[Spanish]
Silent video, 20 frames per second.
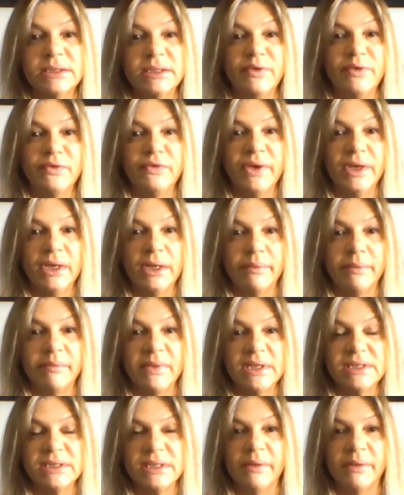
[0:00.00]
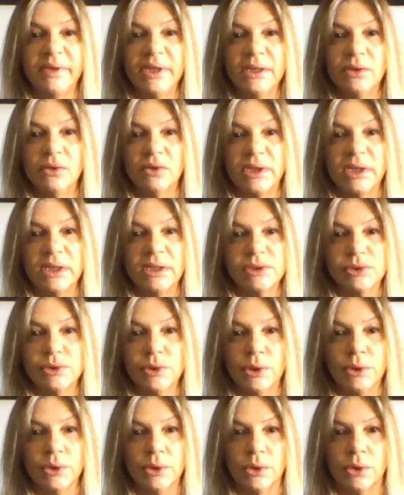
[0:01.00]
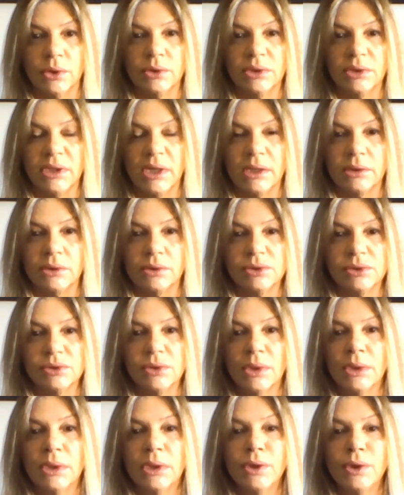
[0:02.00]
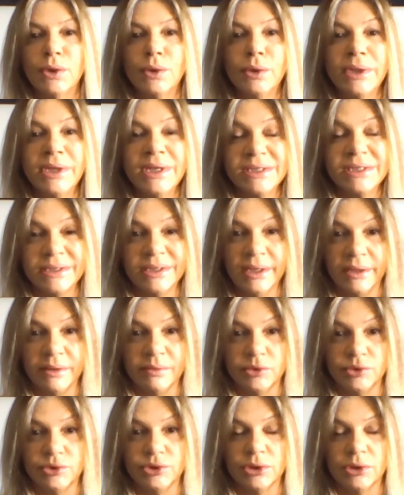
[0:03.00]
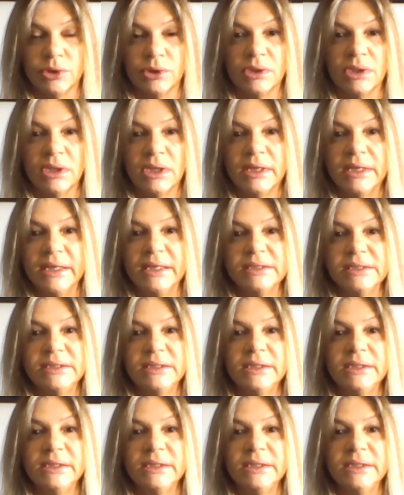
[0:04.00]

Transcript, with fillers: se enferme sabiendo quiénes son los contactos no es ser buchón, es